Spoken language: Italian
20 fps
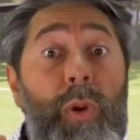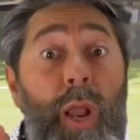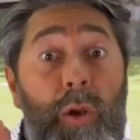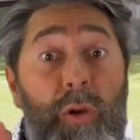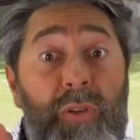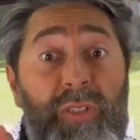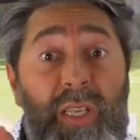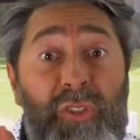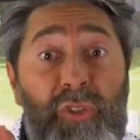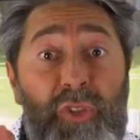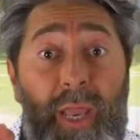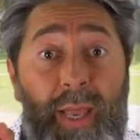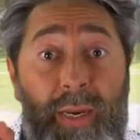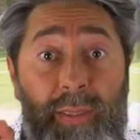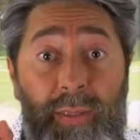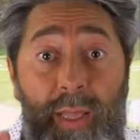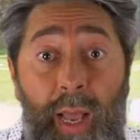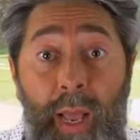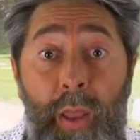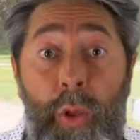Una cosa è
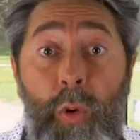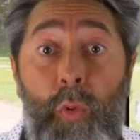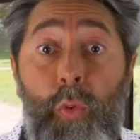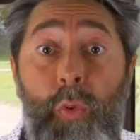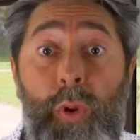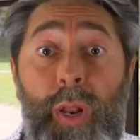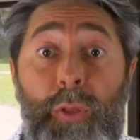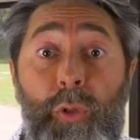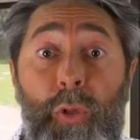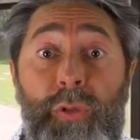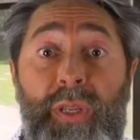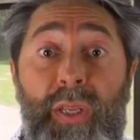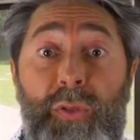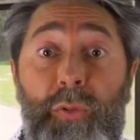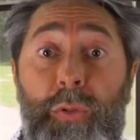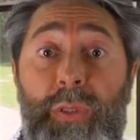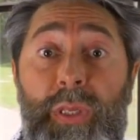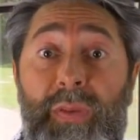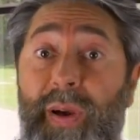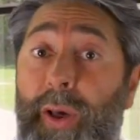certa, una donna
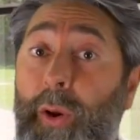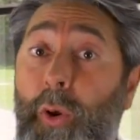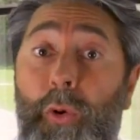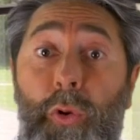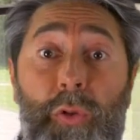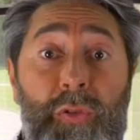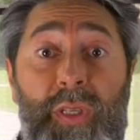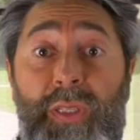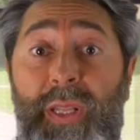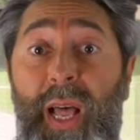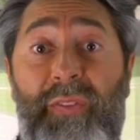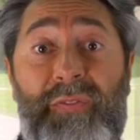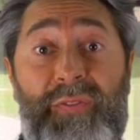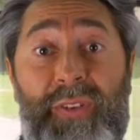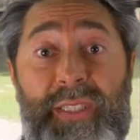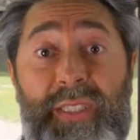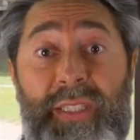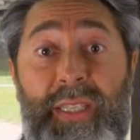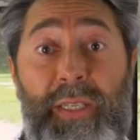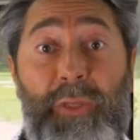sul divano non ti dà
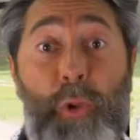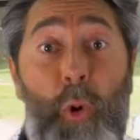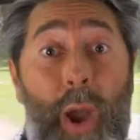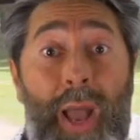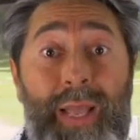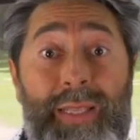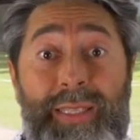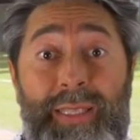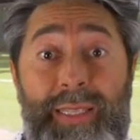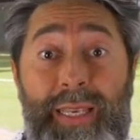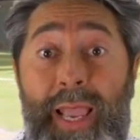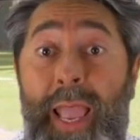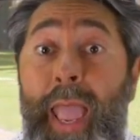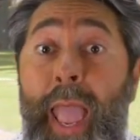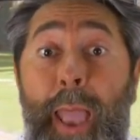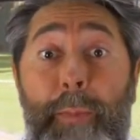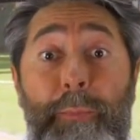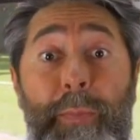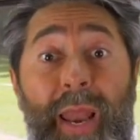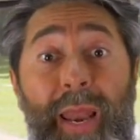fastidio, anzi
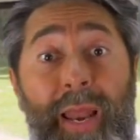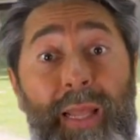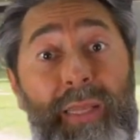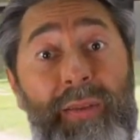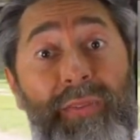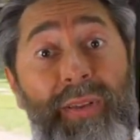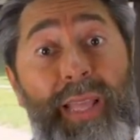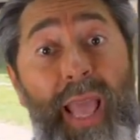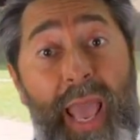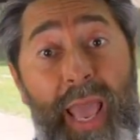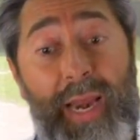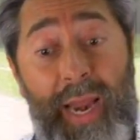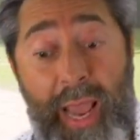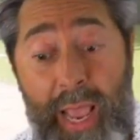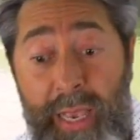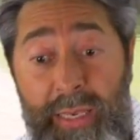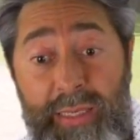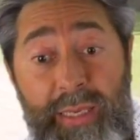è bella da vedere,